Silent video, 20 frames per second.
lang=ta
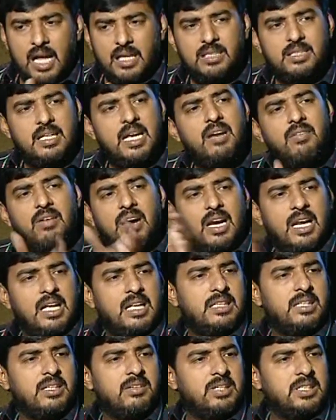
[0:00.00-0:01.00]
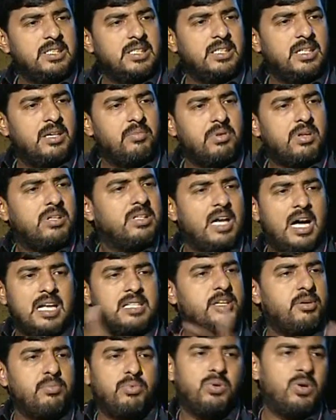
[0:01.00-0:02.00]
அது தேவாலயத்துக்கு வந்ததுக்கப்புறம் அந்த
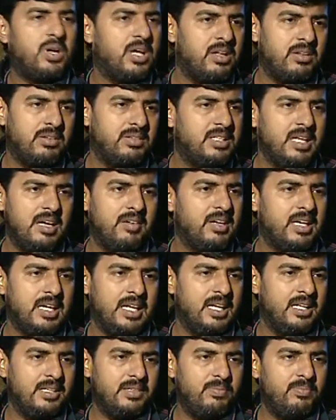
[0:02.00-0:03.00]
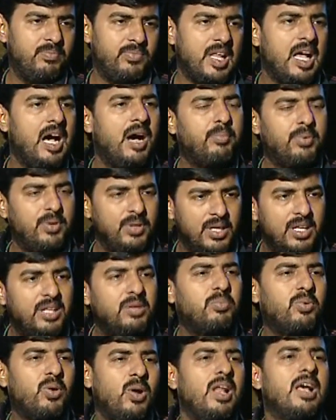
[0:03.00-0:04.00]
ஆசிரியப்பு கூடாரம் தேவை கிடையாது அப்போது
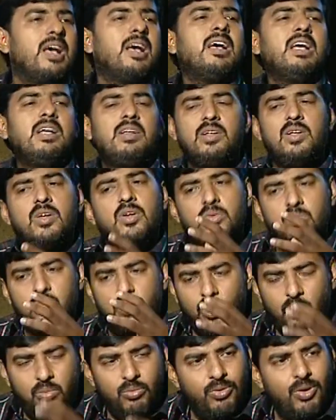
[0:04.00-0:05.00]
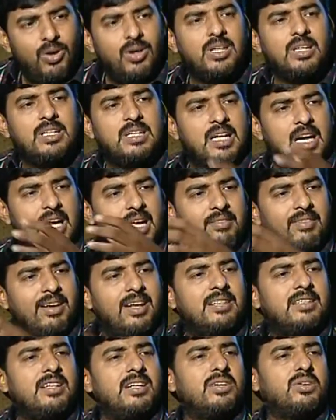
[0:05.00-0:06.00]
இது போல் ஒவ்வொரு
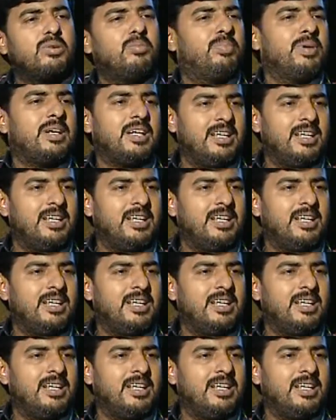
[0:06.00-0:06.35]
நிறைவேறுதலுக்கும்